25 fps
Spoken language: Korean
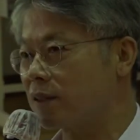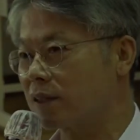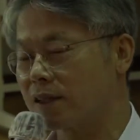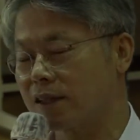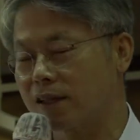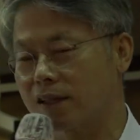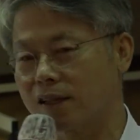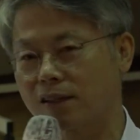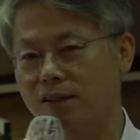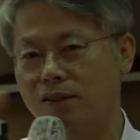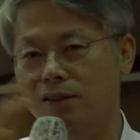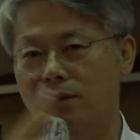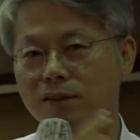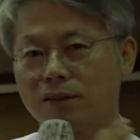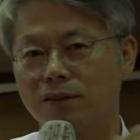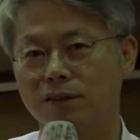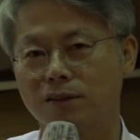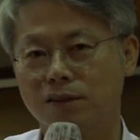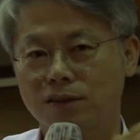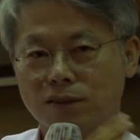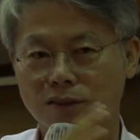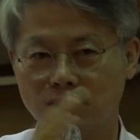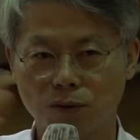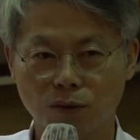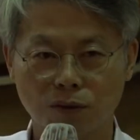이렇게
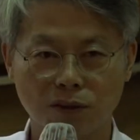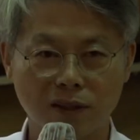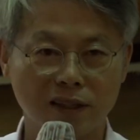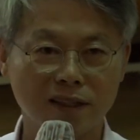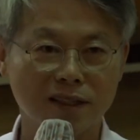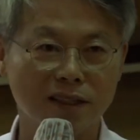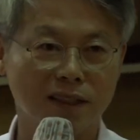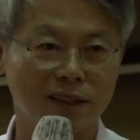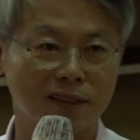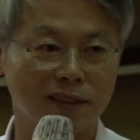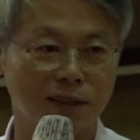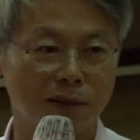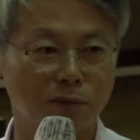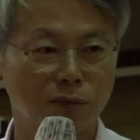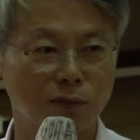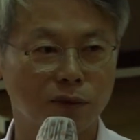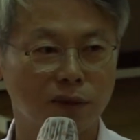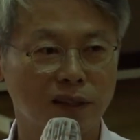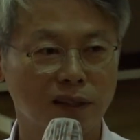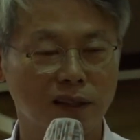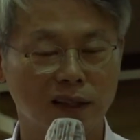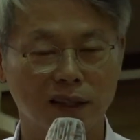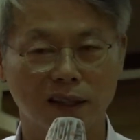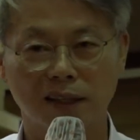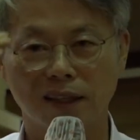떠다니기
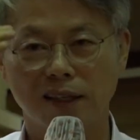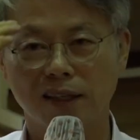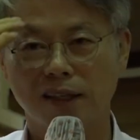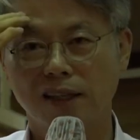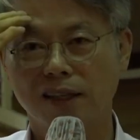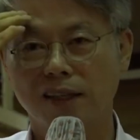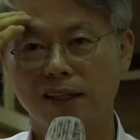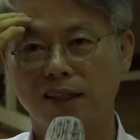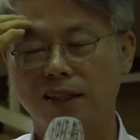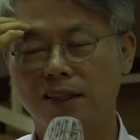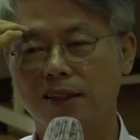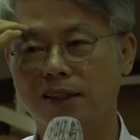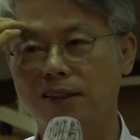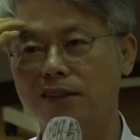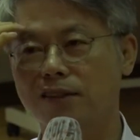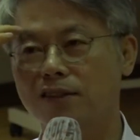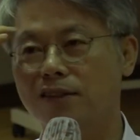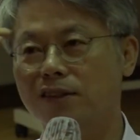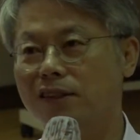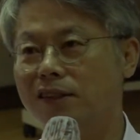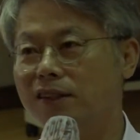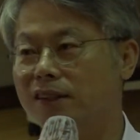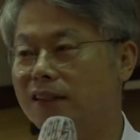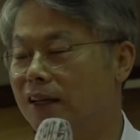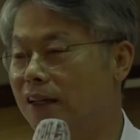때문에
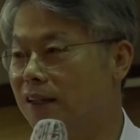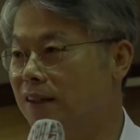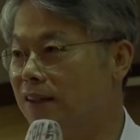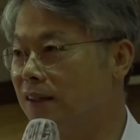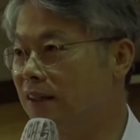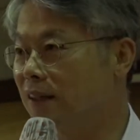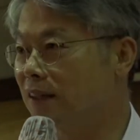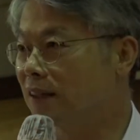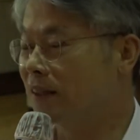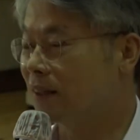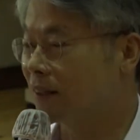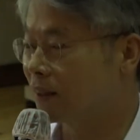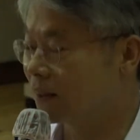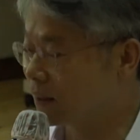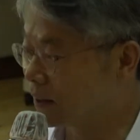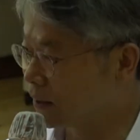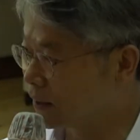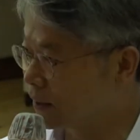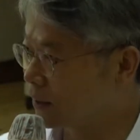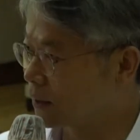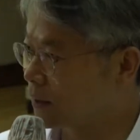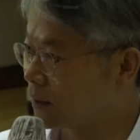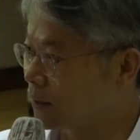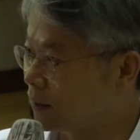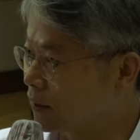이것을 이해하는데
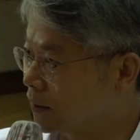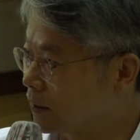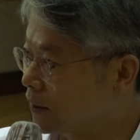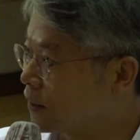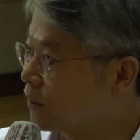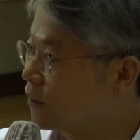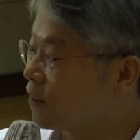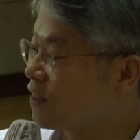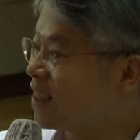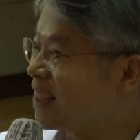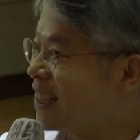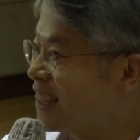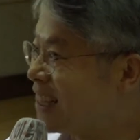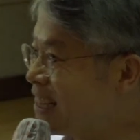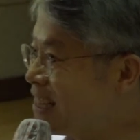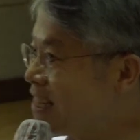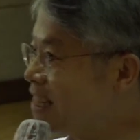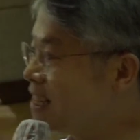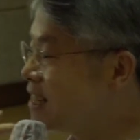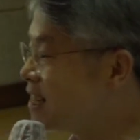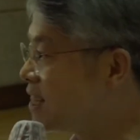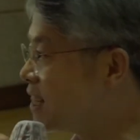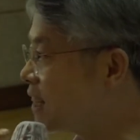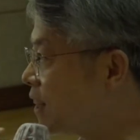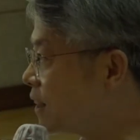그 이것을
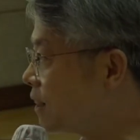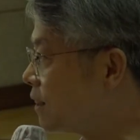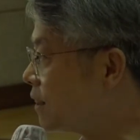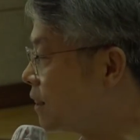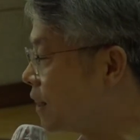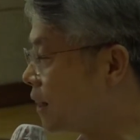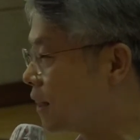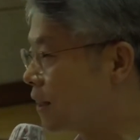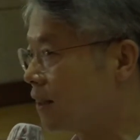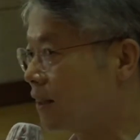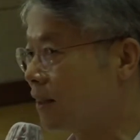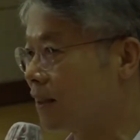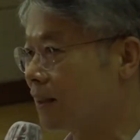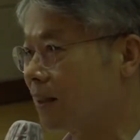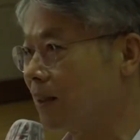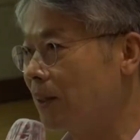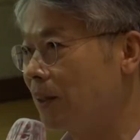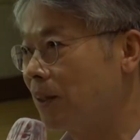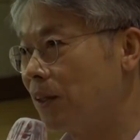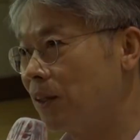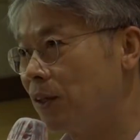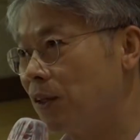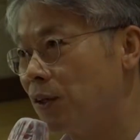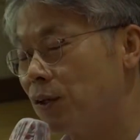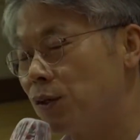인지하는 데는
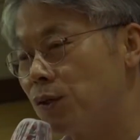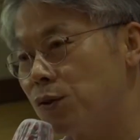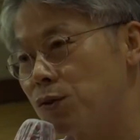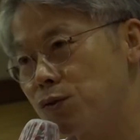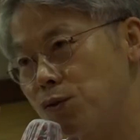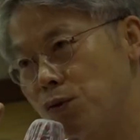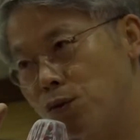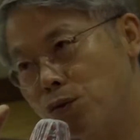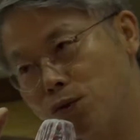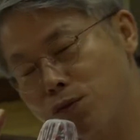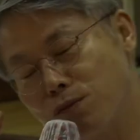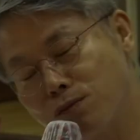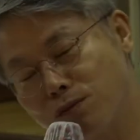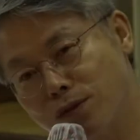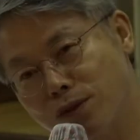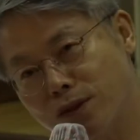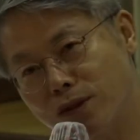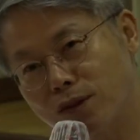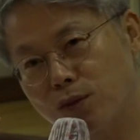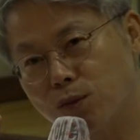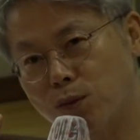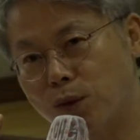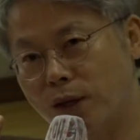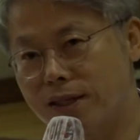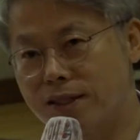조금
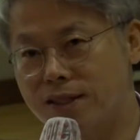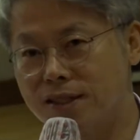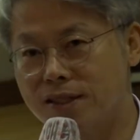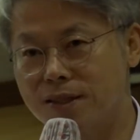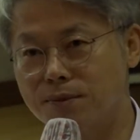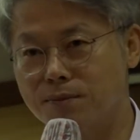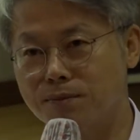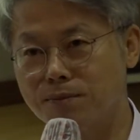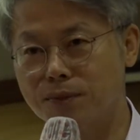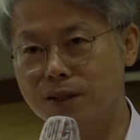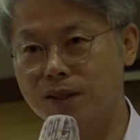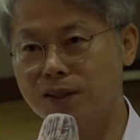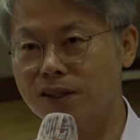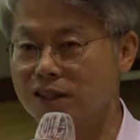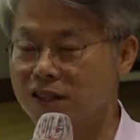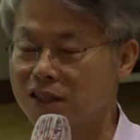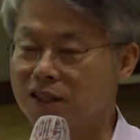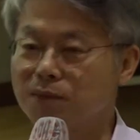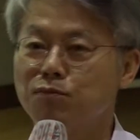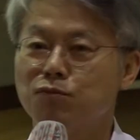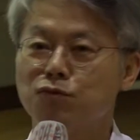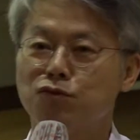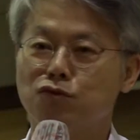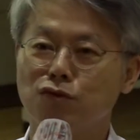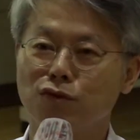더 관심이나
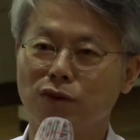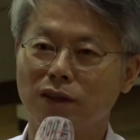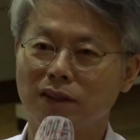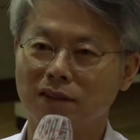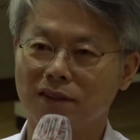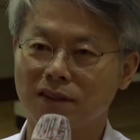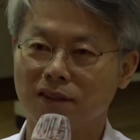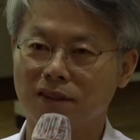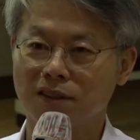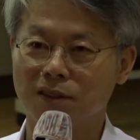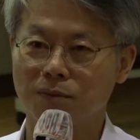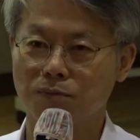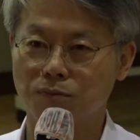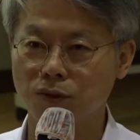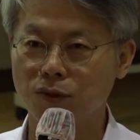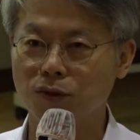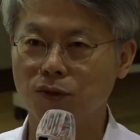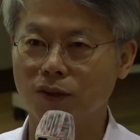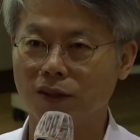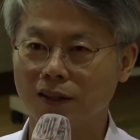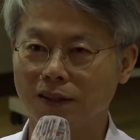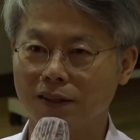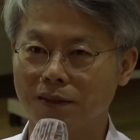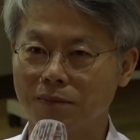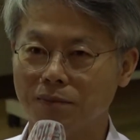집중 같은 것이
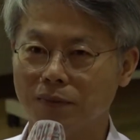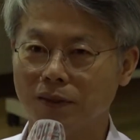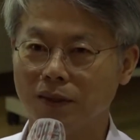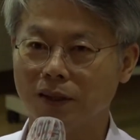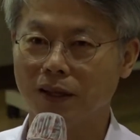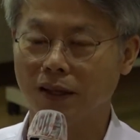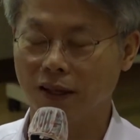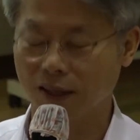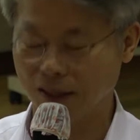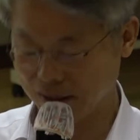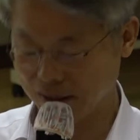필요하게 됩니다.